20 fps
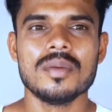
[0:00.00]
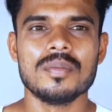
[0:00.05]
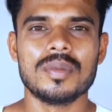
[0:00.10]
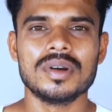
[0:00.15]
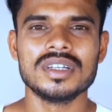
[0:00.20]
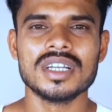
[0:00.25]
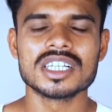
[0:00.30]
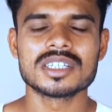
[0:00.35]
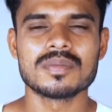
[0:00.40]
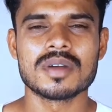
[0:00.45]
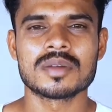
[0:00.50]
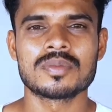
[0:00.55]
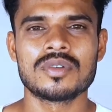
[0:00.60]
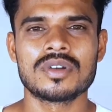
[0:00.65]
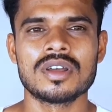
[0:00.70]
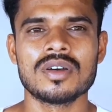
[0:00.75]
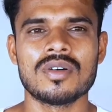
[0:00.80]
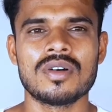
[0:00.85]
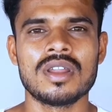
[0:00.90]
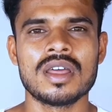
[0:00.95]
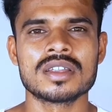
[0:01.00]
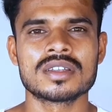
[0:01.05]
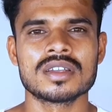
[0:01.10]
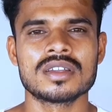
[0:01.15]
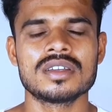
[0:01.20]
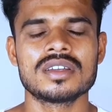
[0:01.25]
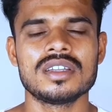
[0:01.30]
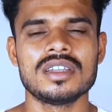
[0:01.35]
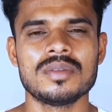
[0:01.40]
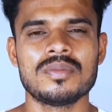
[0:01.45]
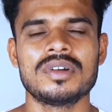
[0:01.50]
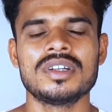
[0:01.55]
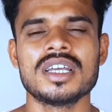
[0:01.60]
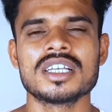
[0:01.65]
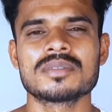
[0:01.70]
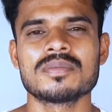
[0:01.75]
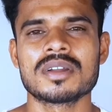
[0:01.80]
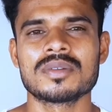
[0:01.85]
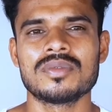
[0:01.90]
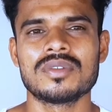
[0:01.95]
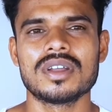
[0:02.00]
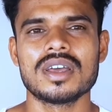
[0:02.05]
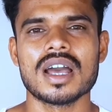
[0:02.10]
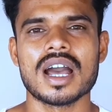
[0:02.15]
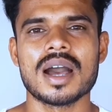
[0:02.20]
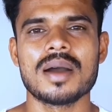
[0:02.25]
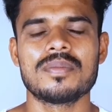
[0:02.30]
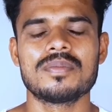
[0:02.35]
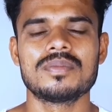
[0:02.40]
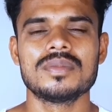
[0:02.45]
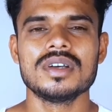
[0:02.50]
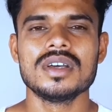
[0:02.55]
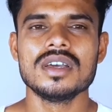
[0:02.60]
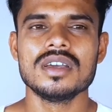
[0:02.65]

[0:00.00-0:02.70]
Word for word: बढ़िया स्मार्टफोन है ऑनलाइन स्टडी के लिए बढ़िया स्मार्टफोन है आप